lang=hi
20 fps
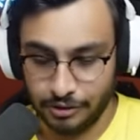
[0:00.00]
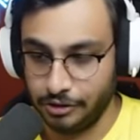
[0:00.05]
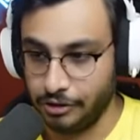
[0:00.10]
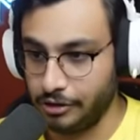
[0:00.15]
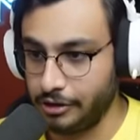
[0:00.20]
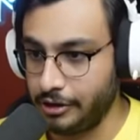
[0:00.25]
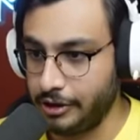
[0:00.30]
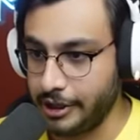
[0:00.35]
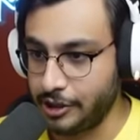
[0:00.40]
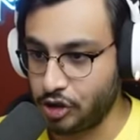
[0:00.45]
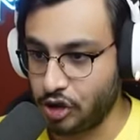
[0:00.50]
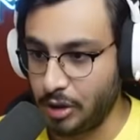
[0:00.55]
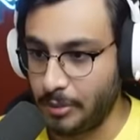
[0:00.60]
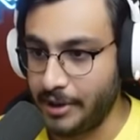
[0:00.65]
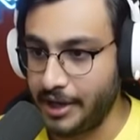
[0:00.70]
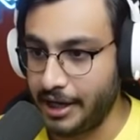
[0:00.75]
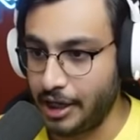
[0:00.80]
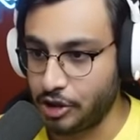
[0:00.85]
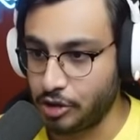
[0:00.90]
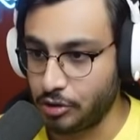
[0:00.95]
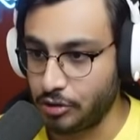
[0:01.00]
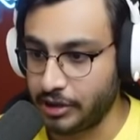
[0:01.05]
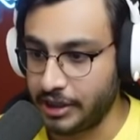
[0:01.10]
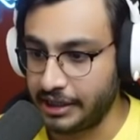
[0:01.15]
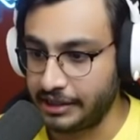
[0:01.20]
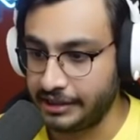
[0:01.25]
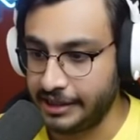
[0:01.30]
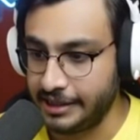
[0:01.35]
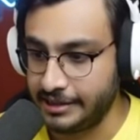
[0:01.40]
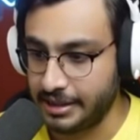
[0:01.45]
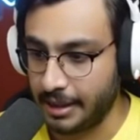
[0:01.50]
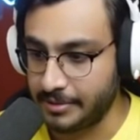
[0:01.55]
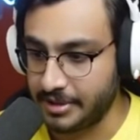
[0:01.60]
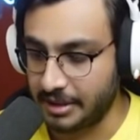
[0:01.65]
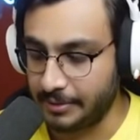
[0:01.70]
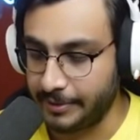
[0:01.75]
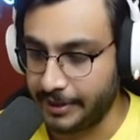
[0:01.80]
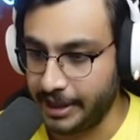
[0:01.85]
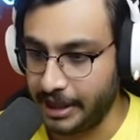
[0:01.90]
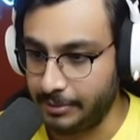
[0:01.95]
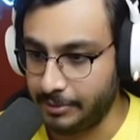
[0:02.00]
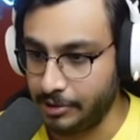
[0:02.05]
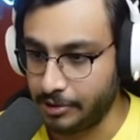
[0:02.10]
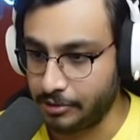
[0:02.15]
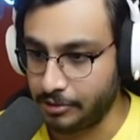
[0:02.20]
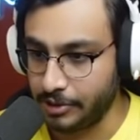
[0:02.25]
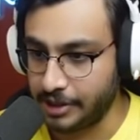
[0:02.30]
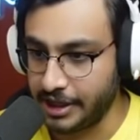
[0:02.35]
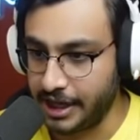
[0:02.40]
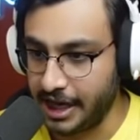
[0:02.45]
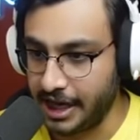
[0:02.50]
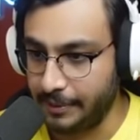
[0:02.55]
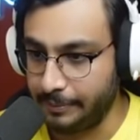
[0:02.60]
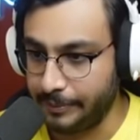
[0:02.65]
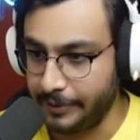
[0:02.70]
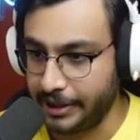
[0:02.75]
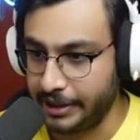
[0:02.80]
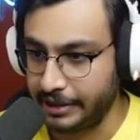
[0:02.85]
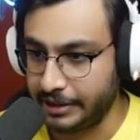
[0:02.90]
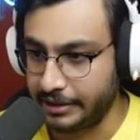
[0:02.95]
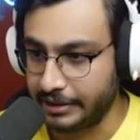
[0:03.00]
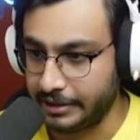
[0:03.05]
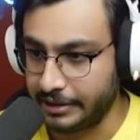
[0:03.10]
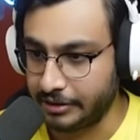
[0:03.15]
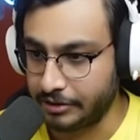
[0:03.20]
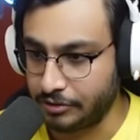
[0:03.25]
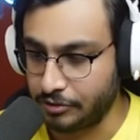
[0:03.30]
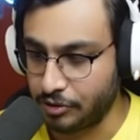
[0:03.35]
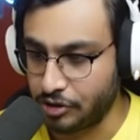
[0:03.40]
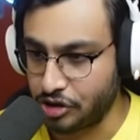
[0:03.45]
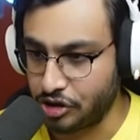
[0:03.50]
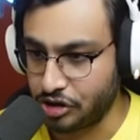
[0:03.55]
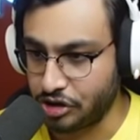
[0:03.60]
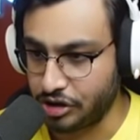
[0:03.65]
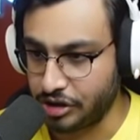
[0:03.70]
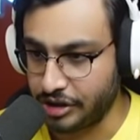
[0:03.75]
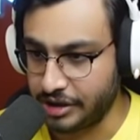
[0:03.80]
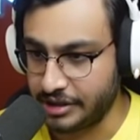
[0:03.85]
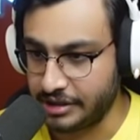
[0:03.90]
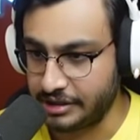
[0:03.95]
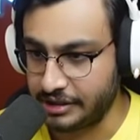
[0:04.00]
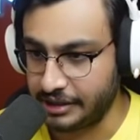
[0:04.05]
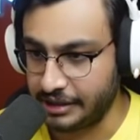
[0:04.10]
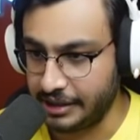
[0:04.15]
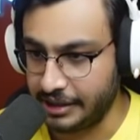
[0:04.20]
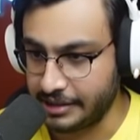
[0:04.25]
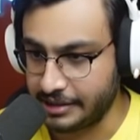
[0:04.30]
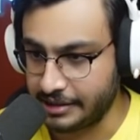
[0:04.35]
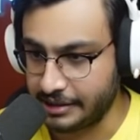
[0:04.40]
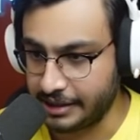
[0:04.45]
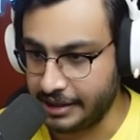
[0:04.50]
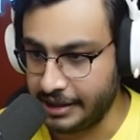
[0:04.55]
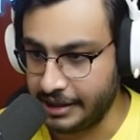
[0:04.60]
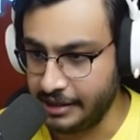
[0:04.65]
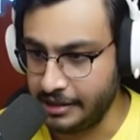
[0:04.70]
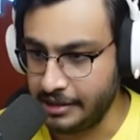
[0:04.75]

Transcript: तो इसको बनाना शुरू करते हैं सबसे पहले हम लोग को यहाँ पर कुछ इस तरह से